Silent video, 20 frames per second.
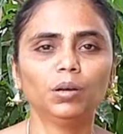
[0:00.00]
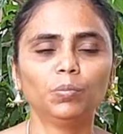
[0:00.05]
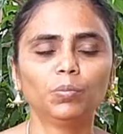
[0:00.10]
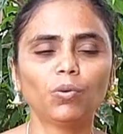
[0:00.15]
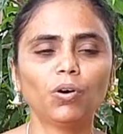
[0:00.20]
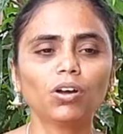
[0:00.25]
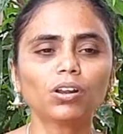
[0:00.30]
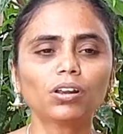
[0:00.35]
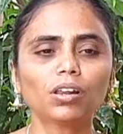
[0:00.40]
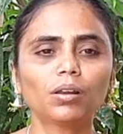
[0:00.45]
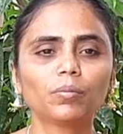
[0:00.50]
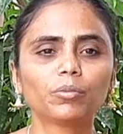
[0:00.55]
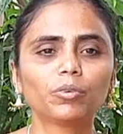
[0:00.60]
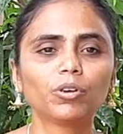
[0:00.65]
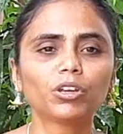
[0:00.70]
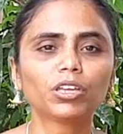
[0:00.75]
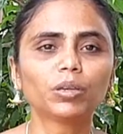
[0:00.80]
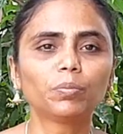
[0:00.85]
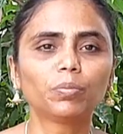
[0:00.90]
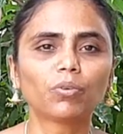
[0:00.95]
போர்க்களம்
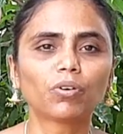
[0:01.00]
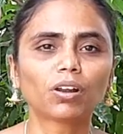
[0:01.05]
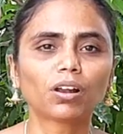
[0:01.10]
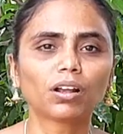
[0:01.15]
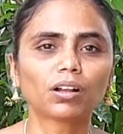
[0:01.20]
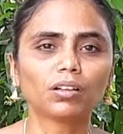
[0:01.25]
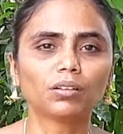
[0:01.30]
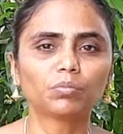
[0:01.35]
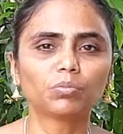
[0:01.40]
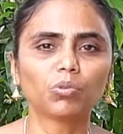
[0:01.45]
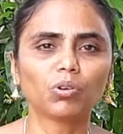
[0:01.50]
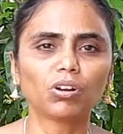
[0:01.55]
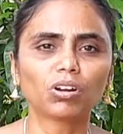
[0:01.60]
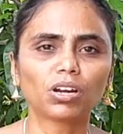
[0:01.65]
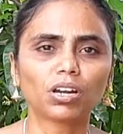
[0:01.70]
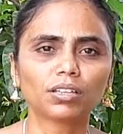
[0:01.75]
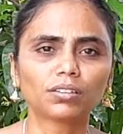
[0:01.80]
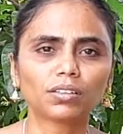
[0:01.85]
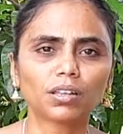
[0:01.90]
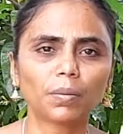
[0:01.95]
நோக்கி போகிறாங்க
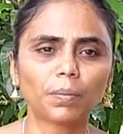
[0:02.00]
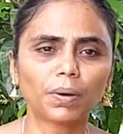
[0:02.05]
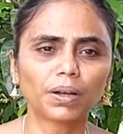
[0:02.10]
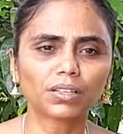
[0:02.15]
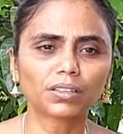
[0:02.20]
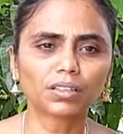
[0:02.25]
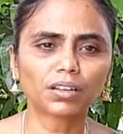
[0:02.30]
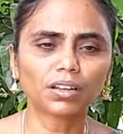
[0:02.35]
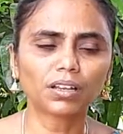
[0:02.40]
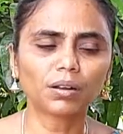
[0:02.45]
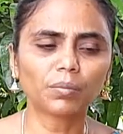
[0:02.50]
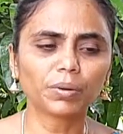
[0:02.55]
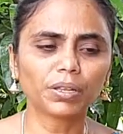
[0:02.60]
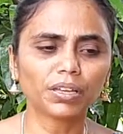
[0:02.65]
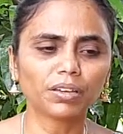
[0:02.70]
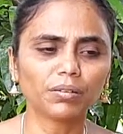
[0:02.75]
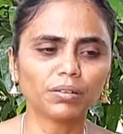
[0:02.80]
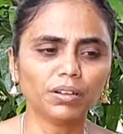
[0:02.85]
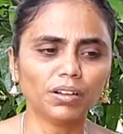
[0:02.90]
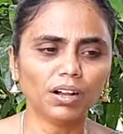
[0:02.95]
போர்க்களத்தில் பார்த்தோன்னா
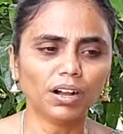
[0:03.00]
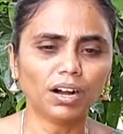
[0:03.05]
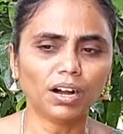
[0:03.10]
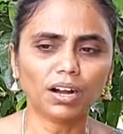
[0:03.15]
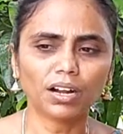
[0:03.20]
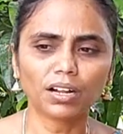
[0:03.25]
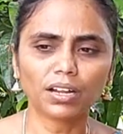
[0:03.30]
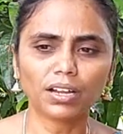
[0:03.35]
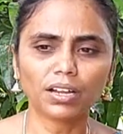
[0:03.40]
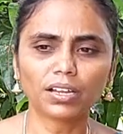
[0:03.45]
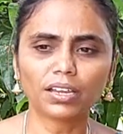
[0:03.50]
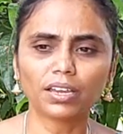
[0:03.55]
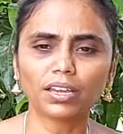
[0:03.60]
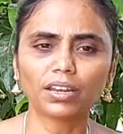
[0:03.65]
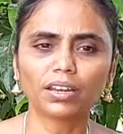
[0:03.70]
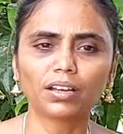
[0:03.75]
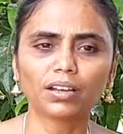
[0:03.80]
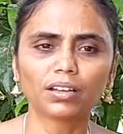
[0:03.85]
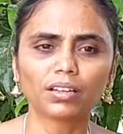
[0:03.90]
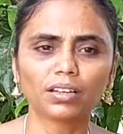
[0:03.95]
அப்படியே அங்கங்கே
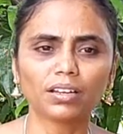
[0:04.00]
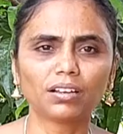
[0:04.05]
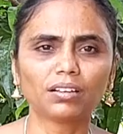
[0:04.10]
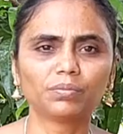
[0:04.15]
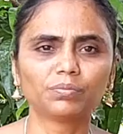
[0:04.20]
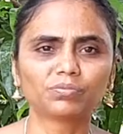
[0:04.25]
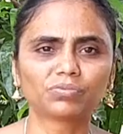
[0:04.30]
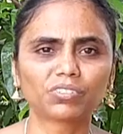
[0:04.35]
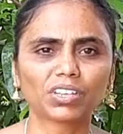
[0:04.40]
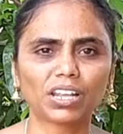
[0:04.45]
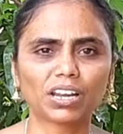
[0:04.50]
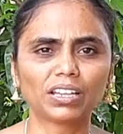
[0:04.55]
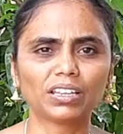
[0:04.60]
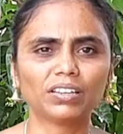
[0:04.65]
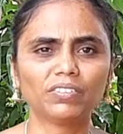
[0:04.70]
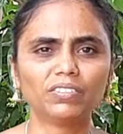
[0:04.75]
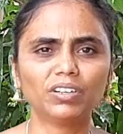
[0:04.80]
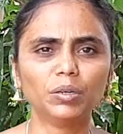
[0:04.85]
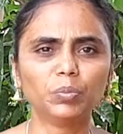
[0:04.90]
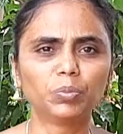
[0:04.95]
என்னெல்லாம் இறந்து
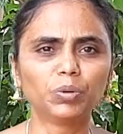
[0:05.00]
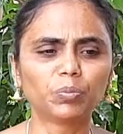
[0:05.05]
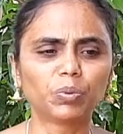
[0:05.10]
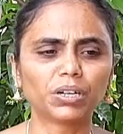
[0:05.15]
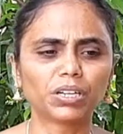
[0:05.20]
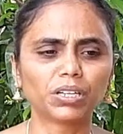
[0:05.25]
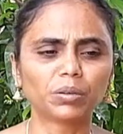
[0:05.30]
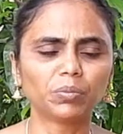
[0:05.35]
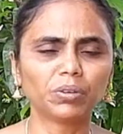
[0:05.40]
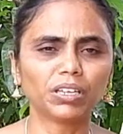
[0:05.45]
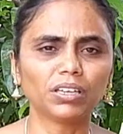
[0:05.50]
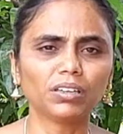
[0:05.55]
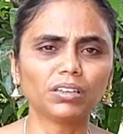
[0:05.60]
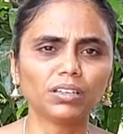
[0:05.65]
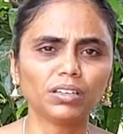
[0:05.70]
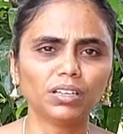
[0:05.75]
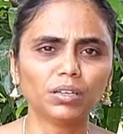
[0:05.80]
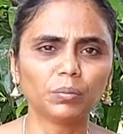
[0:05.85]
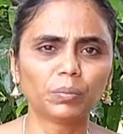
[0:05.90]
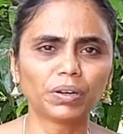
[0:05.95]
விழுப்புன்னு பட்டு அப்படியே
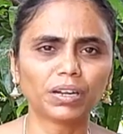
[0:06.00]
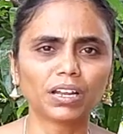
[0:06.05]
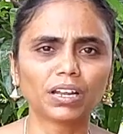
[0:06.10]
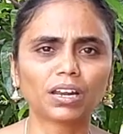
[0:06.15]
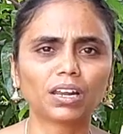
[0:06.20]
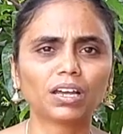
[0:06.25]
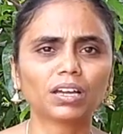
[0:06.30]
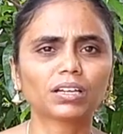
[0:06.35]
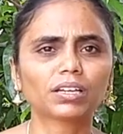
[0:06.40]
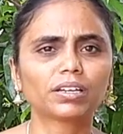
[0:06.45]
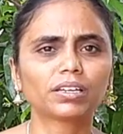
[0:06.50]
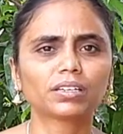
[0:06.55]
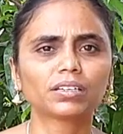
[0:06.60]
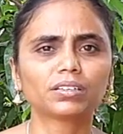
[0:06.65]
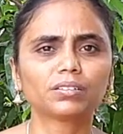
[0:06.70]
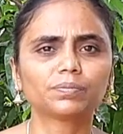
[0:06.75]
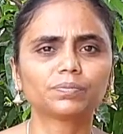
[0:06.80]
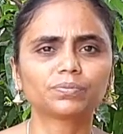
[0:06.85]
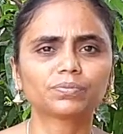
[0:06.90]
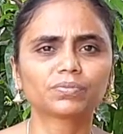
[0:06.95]
பிணங்களாக
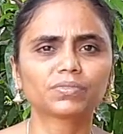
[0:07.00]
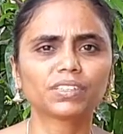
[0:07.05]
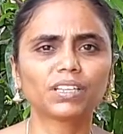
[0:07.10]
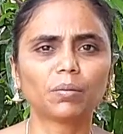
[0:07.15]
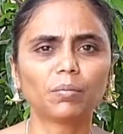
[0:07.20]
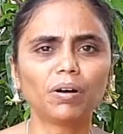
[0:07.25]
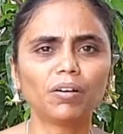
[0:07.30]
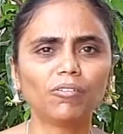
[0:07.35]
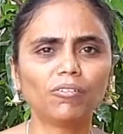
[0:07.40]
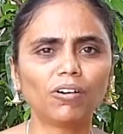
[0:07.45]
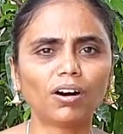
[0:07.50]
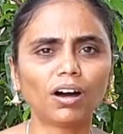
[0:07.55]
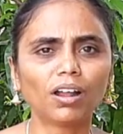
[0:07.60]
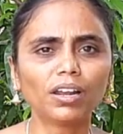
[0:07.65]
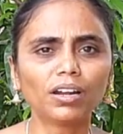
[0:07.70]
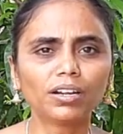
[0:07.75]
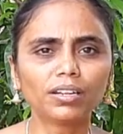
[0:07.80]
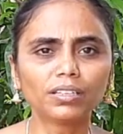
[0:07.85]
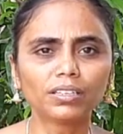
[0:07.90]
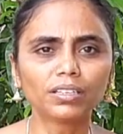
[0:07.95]
கிடக்கு இந்த அம்மா
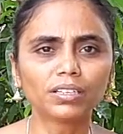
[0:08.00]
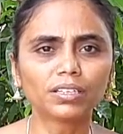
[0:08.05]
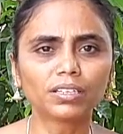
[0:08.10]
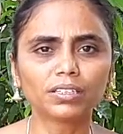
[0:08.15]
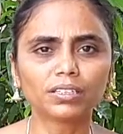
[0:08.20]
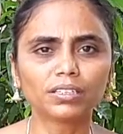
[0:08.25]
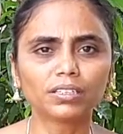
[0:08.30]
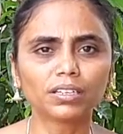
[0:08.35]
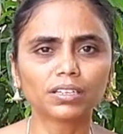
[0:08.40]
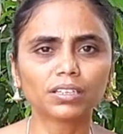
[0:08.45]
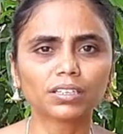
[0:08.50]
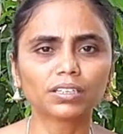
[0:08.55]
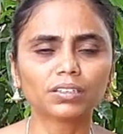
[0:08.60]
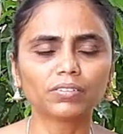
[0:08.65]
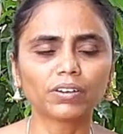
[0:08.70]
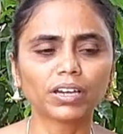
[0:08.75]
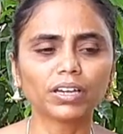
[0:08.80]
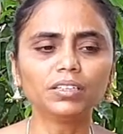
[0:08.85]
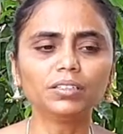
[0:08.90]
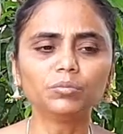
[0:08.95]
வால் எடுத்துக்கிட்டு அந்த
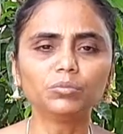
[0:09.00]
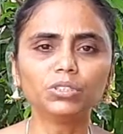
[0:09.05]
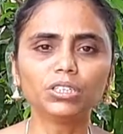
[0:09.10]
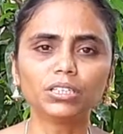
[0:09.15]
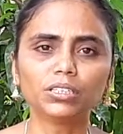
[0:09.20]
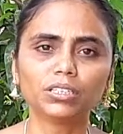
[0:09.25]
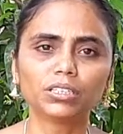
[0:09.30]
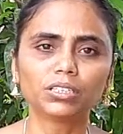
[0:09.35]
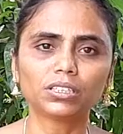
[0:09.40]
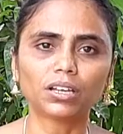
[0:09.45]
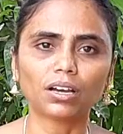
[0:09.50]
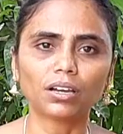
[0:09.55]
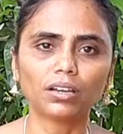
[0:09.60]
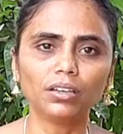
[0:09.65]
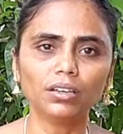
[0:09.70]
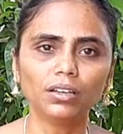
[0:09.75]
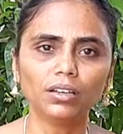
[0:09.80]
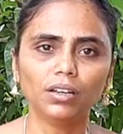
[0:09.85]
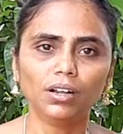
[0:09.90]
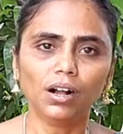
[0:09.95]
வயது முதிர்ந்த தாய்
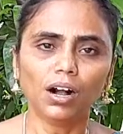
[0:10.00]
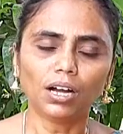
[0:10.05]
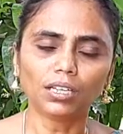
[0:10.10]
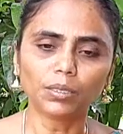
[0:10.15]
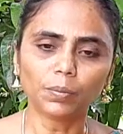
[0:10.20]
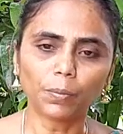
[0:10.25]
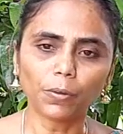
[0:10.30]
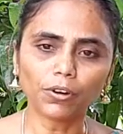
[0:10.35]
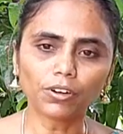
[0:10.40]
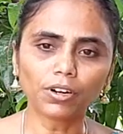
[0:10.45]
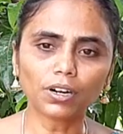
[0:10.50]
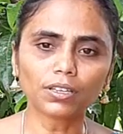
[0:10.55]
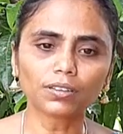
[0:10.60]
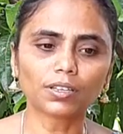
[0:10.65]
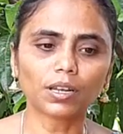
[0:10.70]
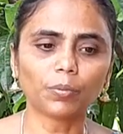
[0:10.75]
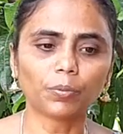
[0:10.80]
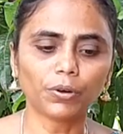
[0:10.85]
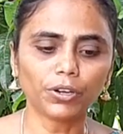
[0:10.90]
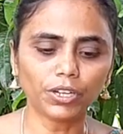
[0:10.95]
அந்த
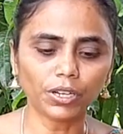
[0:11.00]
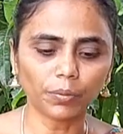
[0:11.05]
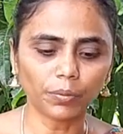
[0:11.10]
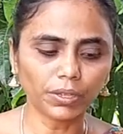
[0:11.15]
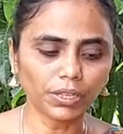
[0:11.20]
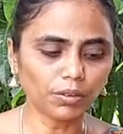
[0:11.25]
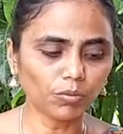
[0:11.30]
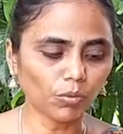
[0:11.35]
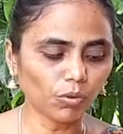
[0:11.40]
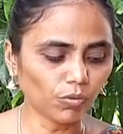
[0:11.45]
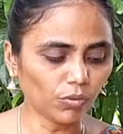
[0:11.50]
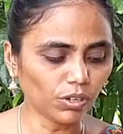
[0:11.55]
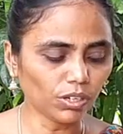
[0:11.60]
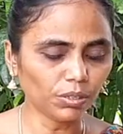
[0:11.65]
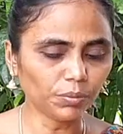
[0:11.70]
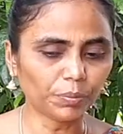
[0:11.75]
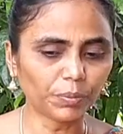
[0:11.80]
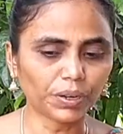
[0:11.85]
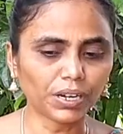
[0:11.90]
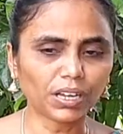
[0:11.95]
பொற்களத்தில் போயிட்டு அப்படியே ஒவ்வொரு
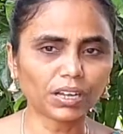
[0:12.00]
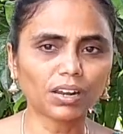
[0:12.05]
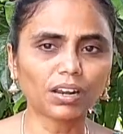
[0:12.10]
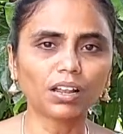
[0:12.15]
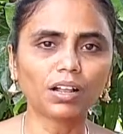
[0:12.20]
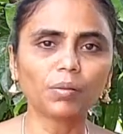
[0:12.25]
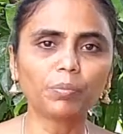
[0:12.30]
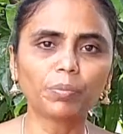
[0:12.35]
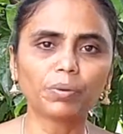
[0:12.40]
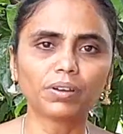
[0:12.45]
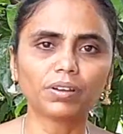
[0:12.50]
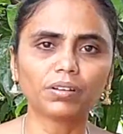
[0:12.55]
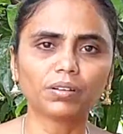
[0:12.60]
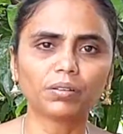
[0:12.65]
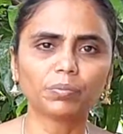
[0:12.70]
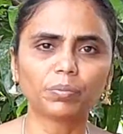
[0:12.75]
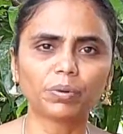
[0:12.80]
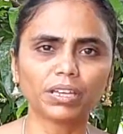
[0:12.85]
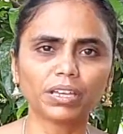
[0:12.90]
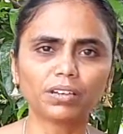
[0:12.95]
பிணங்களாக
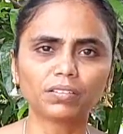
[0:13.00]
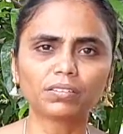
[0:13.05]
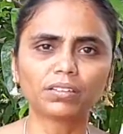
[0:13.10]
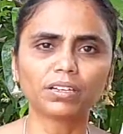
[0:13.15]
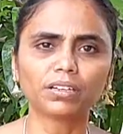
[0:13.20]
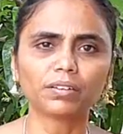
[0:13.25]
பெ எடு